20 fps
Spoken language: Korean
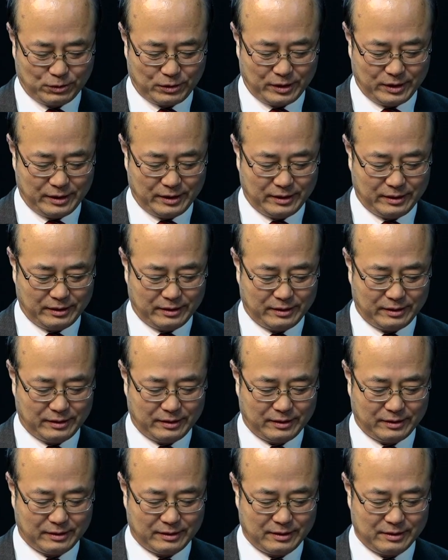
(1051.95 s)

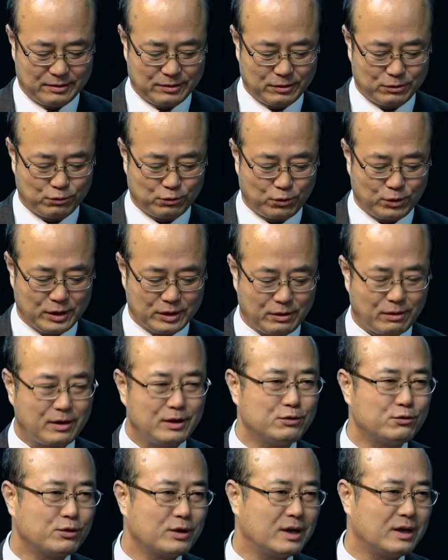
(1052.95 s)
국회에서 중요한
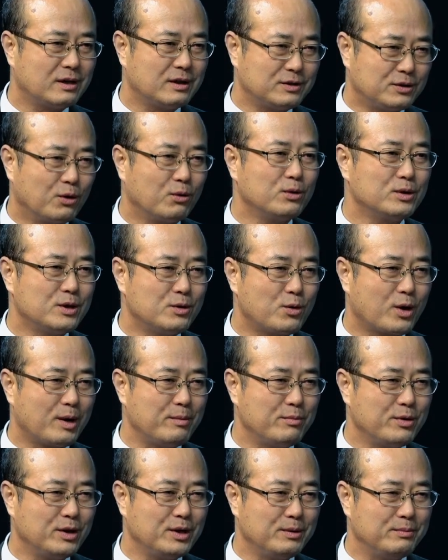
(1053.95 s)
현안 중의 하나가 정거제도
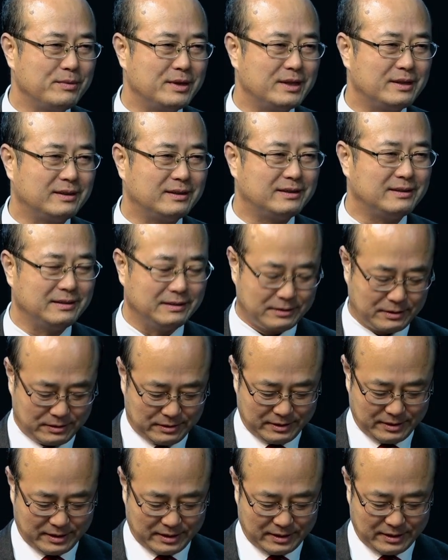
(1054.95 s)
개편입니다. 네.
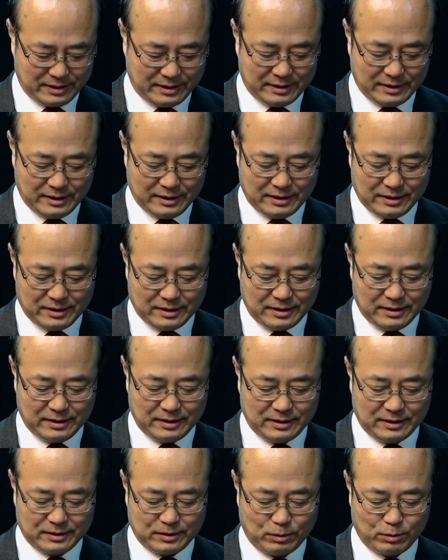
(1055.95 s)
그런데
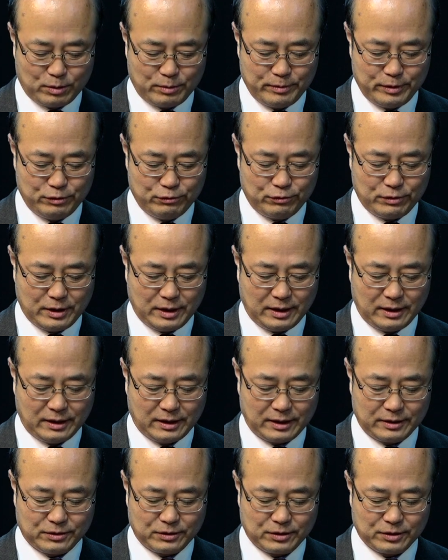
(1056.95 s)
어, 더불어민주당
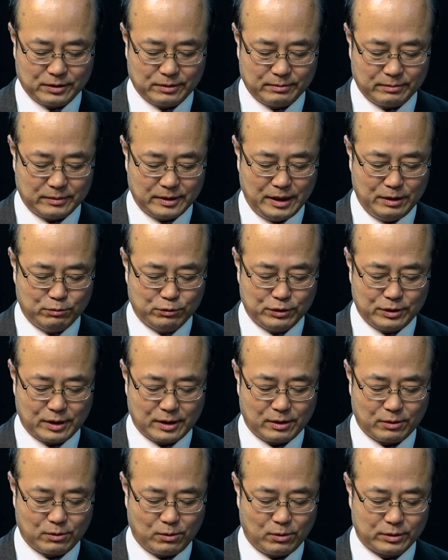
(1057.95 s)
민주당에서 지금 이
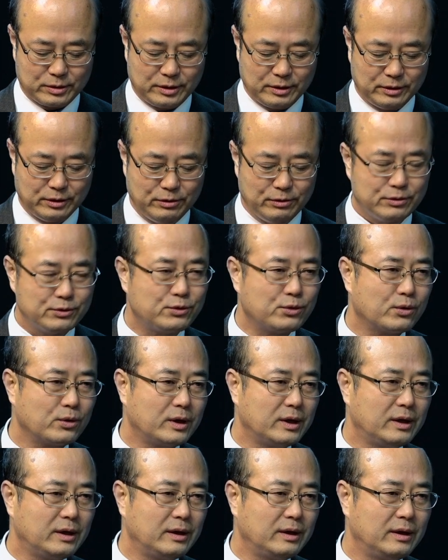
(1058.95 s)
문제를 갖고 혹시
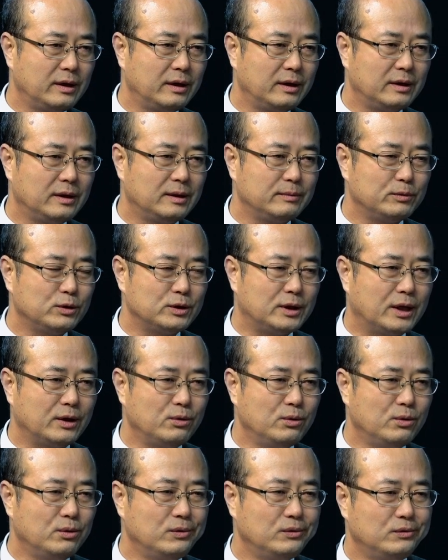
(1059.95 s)
의원총회나 뭐
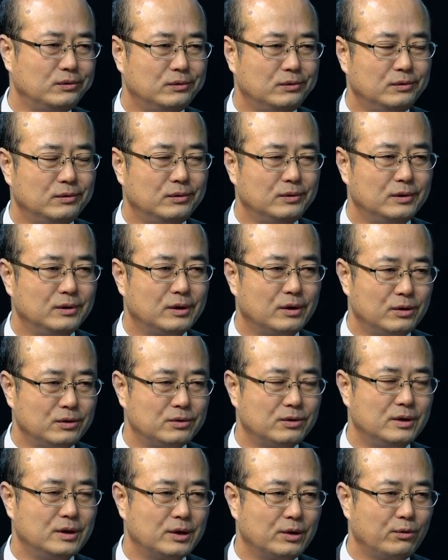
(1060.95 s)
당론을
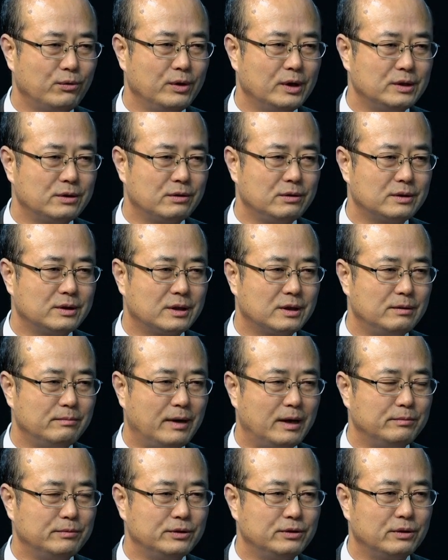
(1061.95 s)
결정하기 위한 절차를
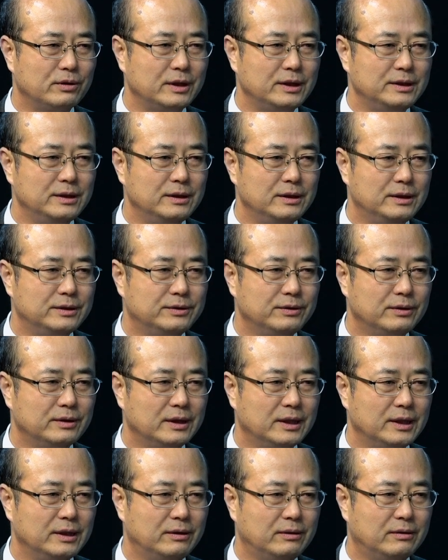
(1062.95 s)
밟은 적이
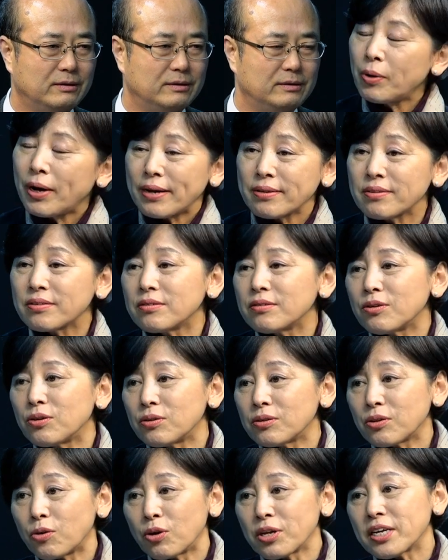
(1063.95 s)
있었나요? 뭐 아직은
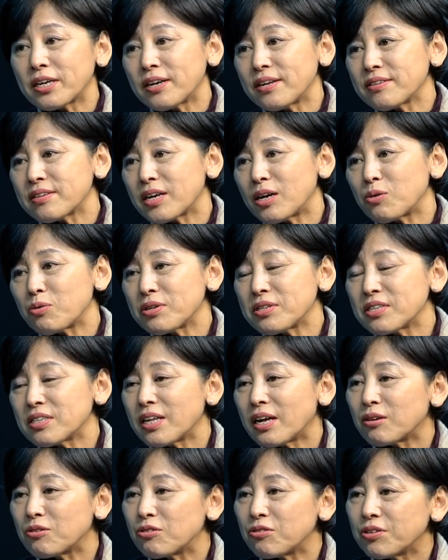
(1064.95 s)
거, 기까지 가고
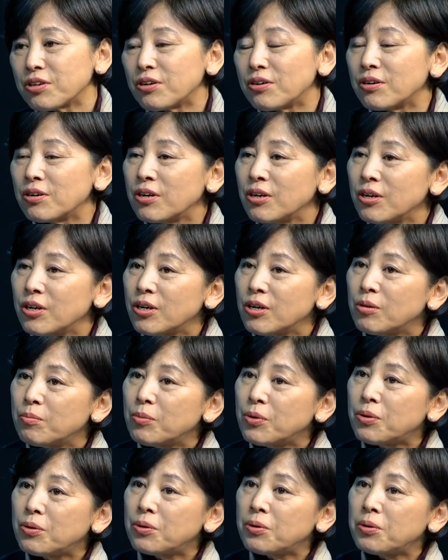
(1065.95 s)
있지는 않고요.
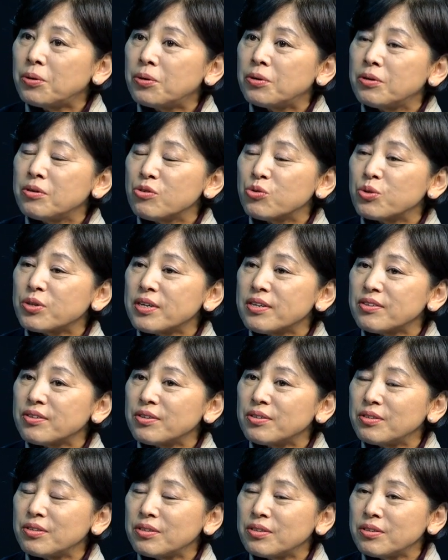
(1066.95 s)
뭐
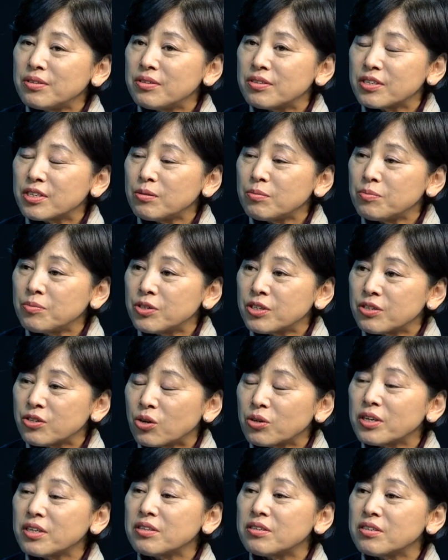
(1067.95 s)
의총에서는 지금 이제
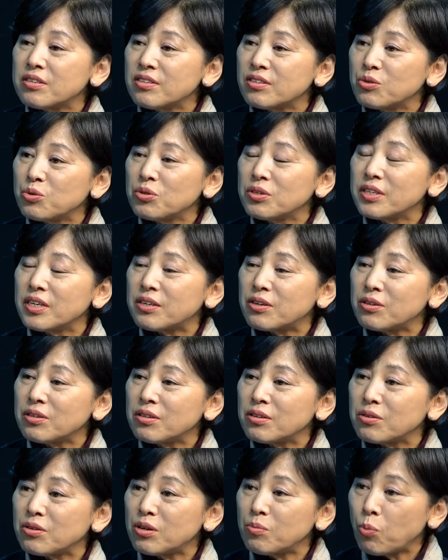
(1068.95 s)
정규특위에서 논의되고
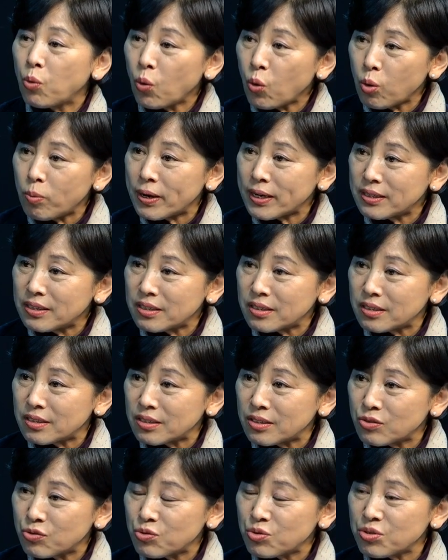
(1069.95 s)
있는 걸
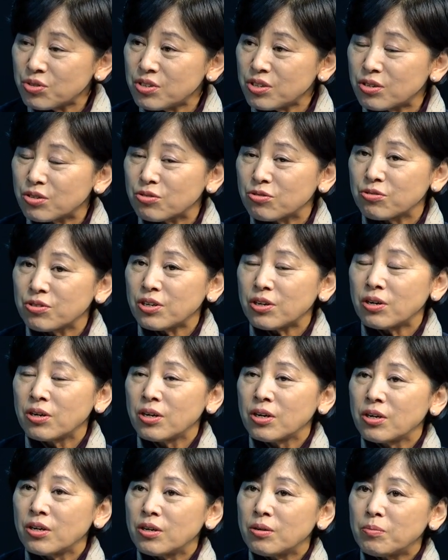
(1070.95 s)
보고받는 수준이었고요.
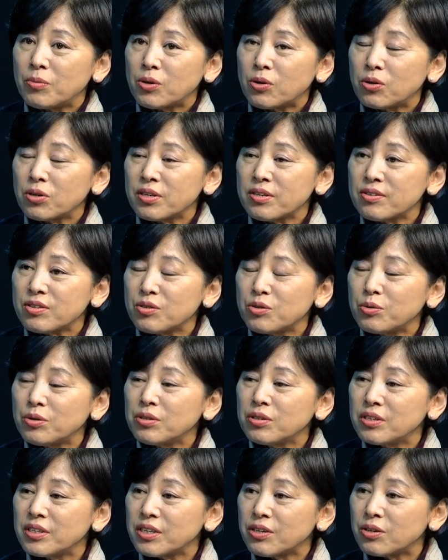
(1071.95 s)
뭐 거기에서
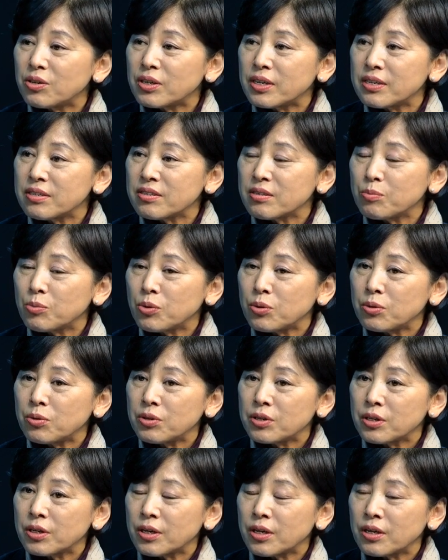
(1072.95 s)
의원들의 여러 가지
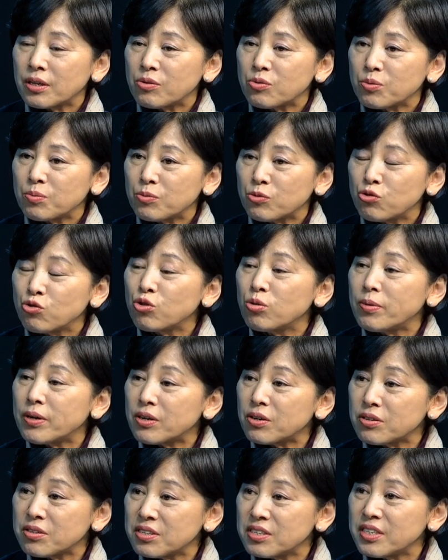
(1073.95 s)
뭐 이렇게 좀
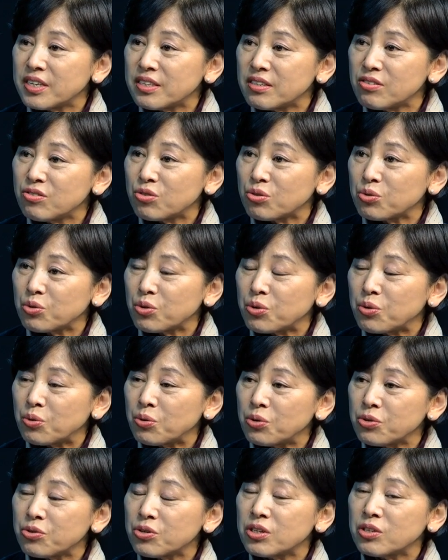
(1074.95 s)
궁금한 거 질의하는
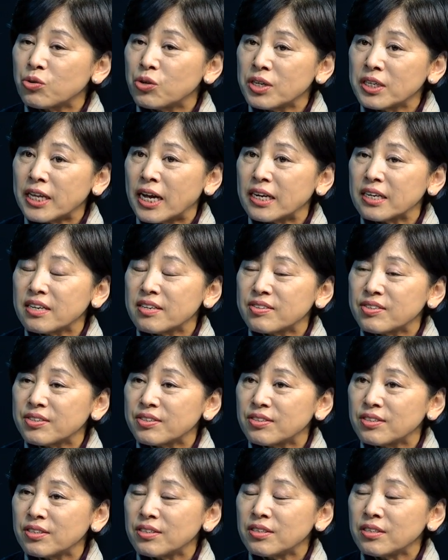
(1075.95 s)
정도였고 저기 저희
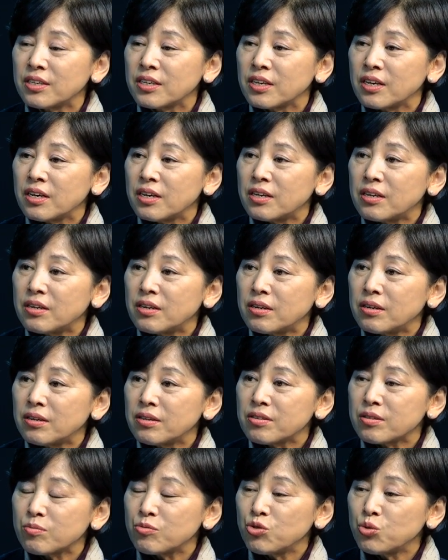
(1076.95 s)
당에서는
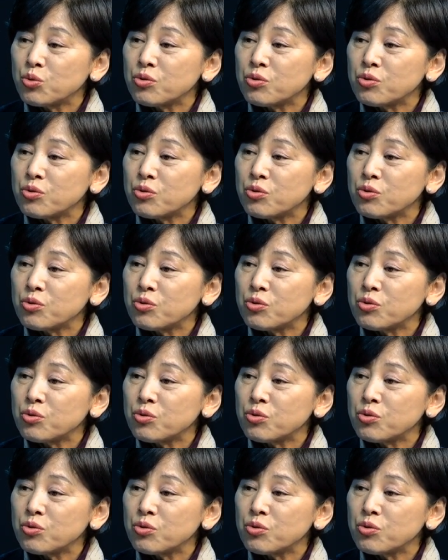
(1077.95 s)
어 지금